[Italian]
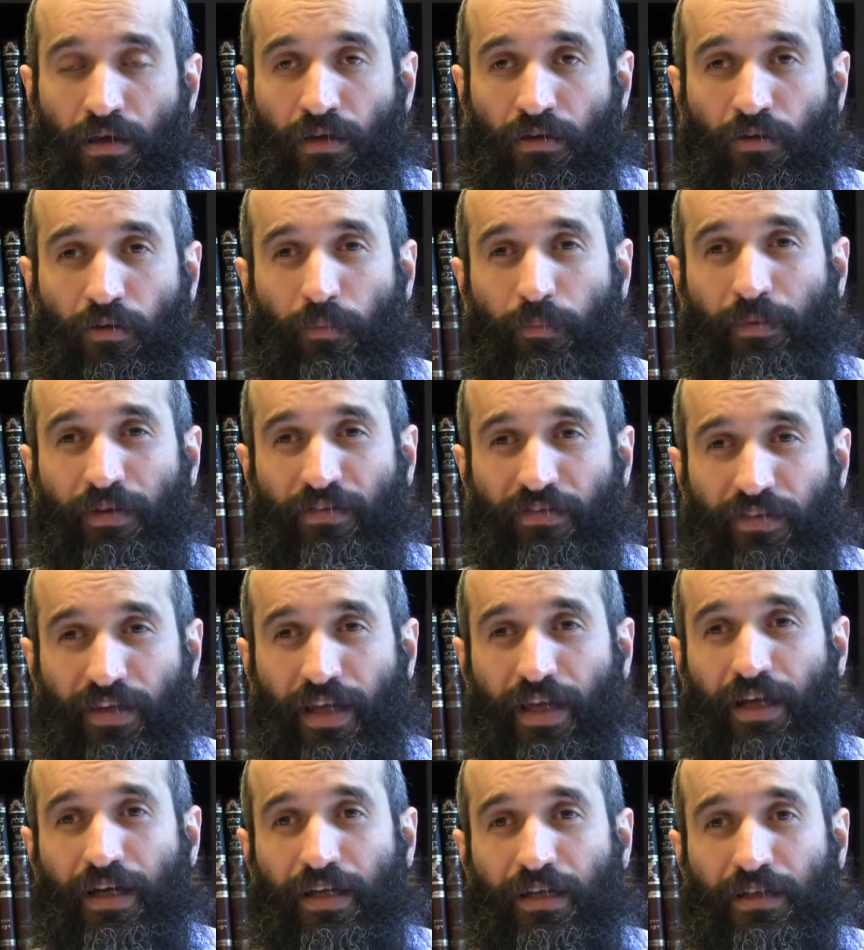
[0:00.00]
Con
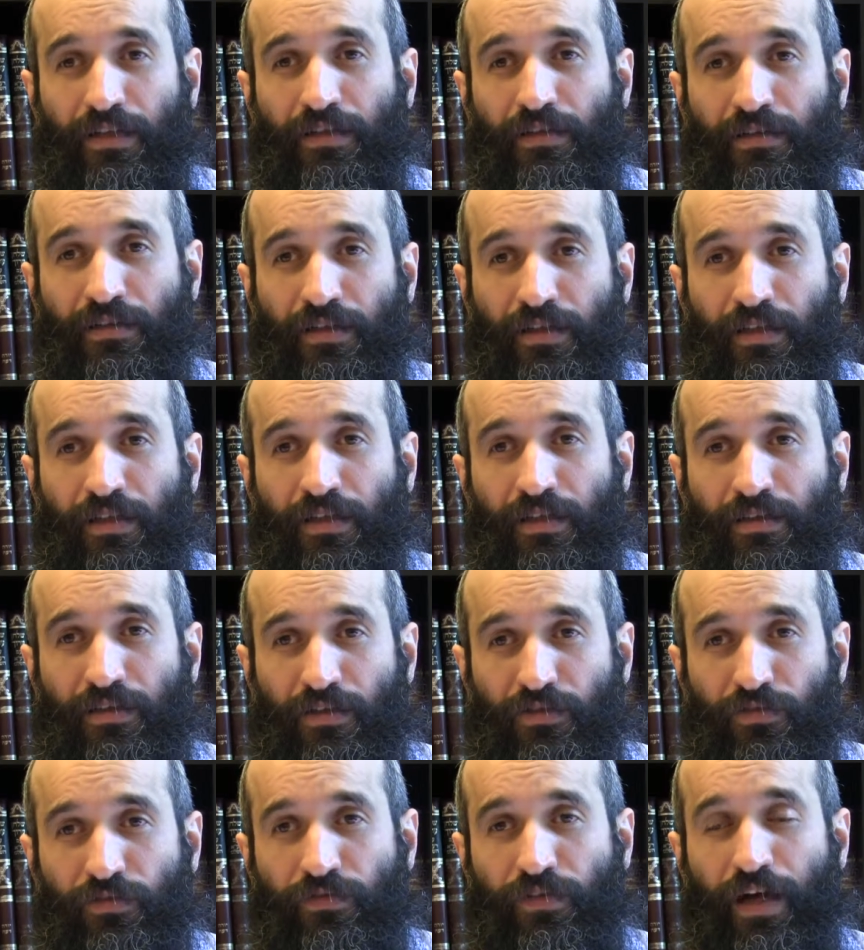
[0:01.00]
pensieri di
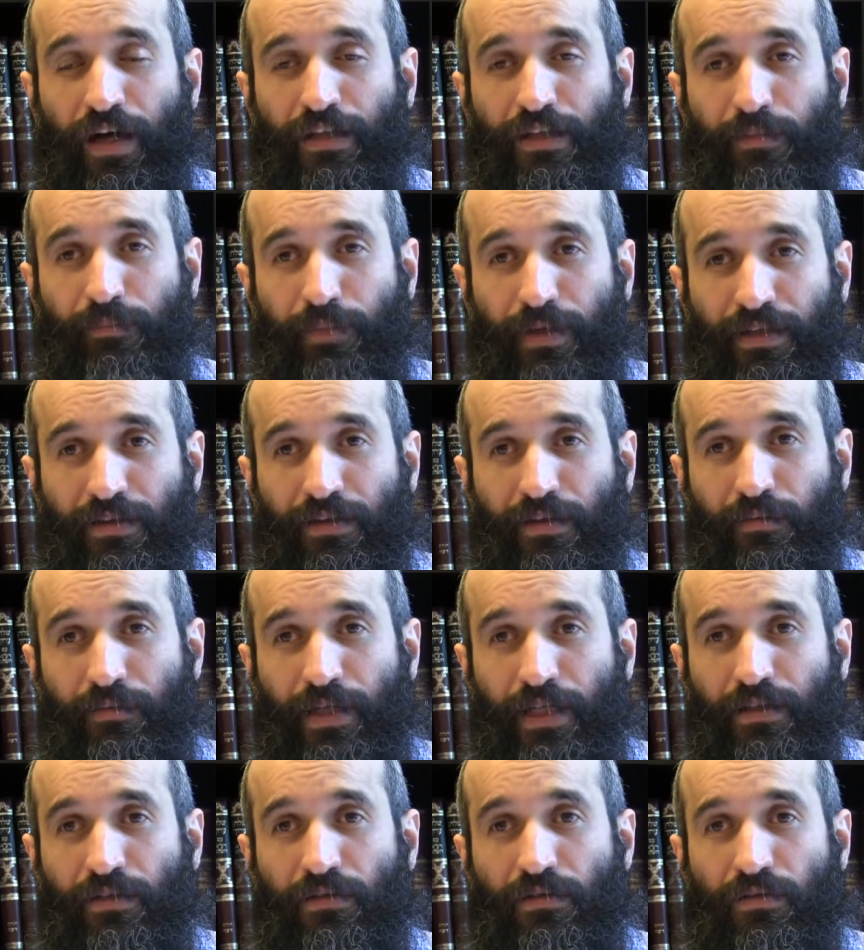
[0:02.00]
Teshuvah, di
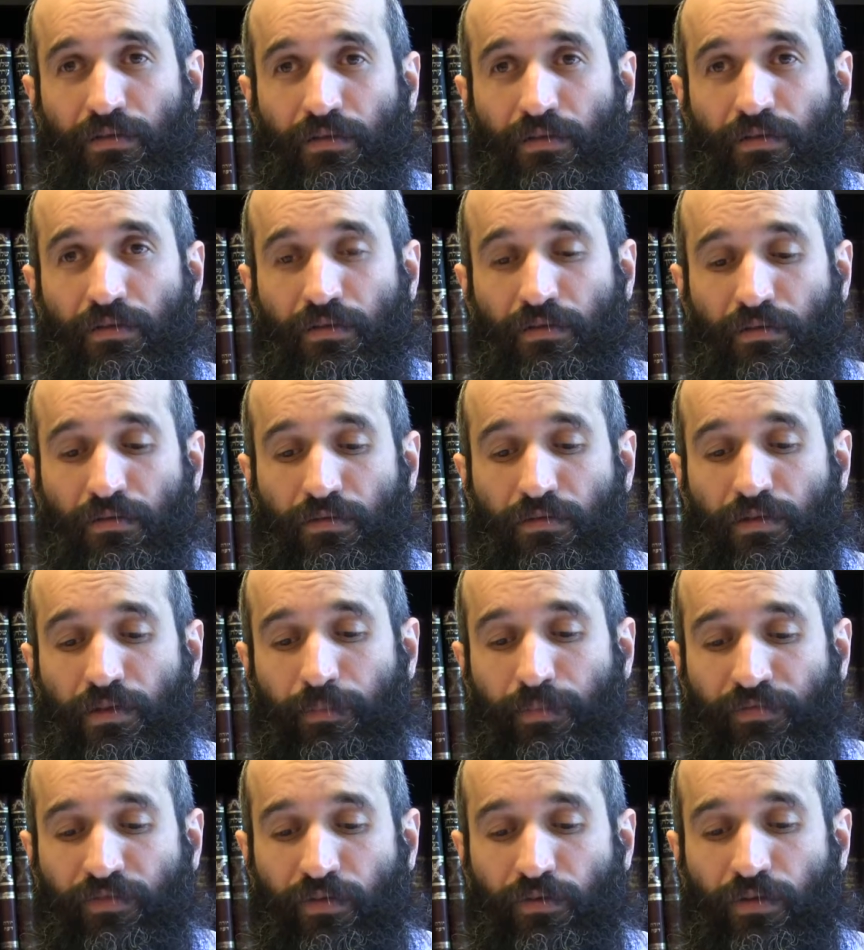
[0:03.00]
pentimento, da
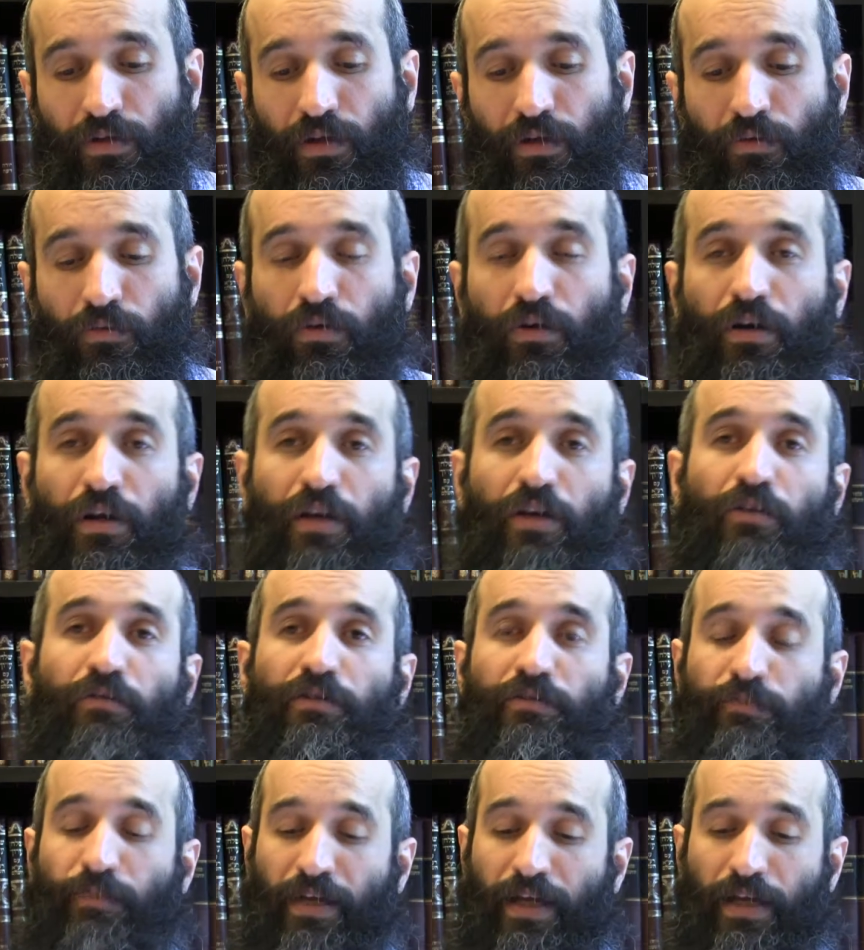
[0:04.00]
profondo del cuore, come
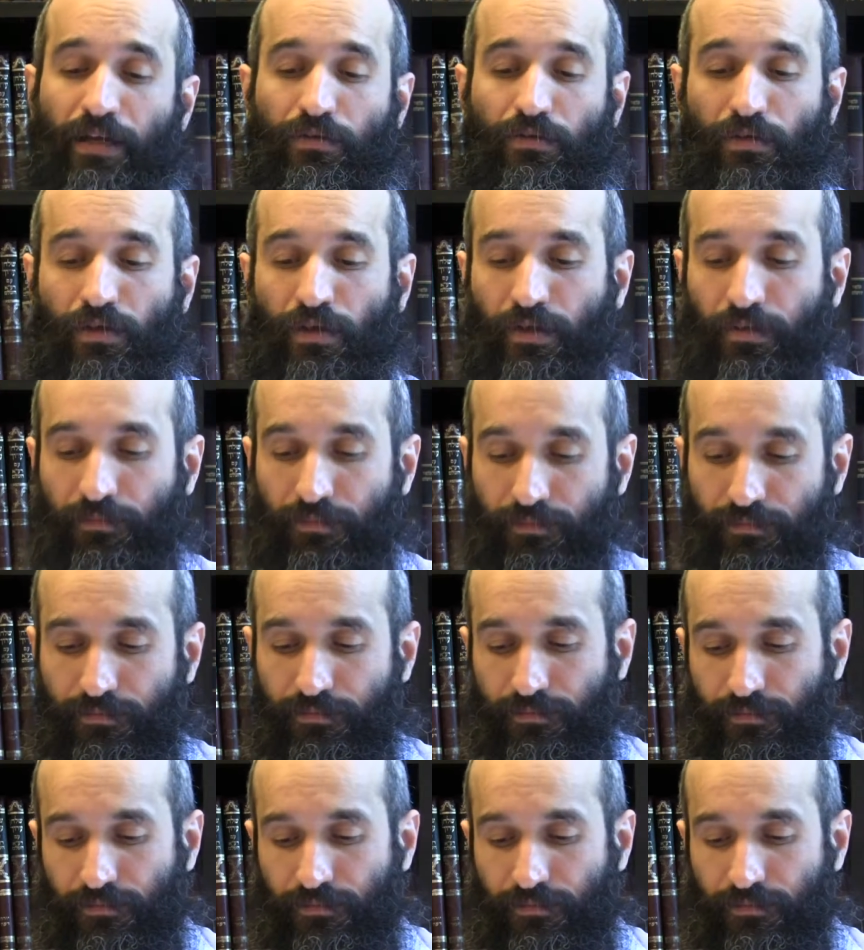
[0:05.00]
spiegato lì.